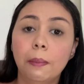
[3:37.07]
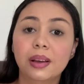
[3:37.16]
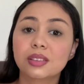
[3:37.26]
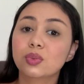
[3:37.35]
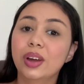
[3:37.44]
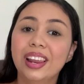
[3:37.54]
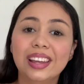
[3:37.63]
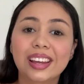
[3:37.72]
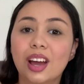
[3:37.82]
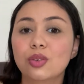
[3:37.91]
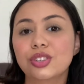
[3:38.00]
Mas não é
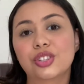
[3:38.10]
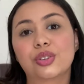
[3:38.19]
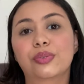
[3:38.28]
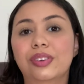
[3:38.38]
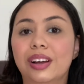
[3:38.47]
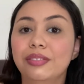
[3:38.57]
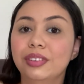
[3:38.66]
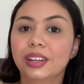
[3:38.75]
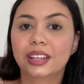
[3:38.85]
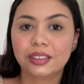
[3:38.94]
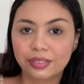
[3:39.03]
legal, gente, eu ficar vindo
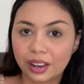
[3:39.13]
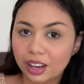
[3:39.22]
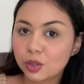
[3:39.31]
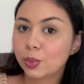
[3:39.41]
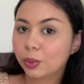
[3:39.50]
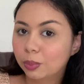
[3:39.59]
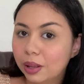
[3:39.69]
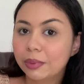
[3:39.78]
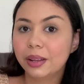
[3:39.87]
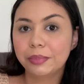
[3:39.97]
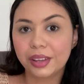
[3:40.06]
aqui falar de
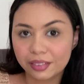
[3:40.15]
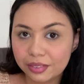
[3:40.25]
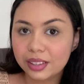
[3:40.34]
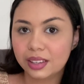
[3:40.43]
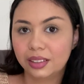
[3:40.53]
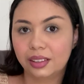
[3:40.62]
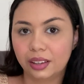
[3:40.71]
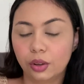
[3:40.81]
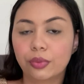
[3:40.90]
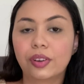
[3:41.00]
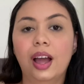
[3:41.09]
problema na minha vida,
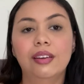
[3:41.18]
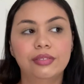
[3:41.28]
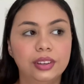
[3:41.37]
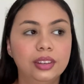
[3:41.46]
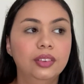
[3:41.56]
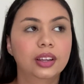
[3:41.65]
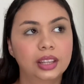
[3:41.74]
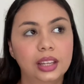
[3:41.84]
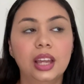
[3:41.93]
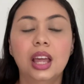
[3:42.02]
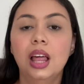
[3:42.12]
entendeu? Ficar vindo
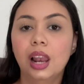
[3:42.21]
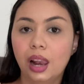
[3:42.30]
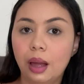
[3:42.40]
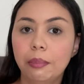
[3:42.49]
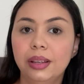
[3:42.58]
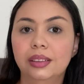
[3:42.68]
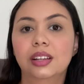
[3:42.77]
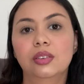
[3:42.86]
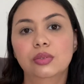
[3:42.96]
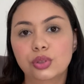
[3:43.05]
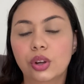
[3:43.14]
aqui
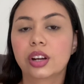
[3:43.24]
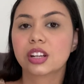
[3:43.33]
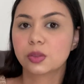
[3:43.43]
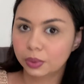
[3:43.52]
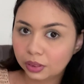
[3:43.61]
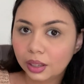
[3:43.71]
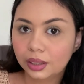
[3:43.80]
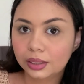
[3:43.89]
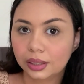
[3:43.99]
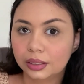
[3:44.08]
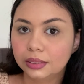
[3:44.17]
lamentando, não chorando as
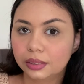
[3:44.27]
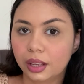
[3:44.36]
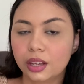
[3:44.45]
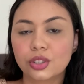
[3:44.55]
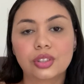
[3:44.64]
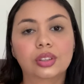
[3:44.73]
pitangas, entende?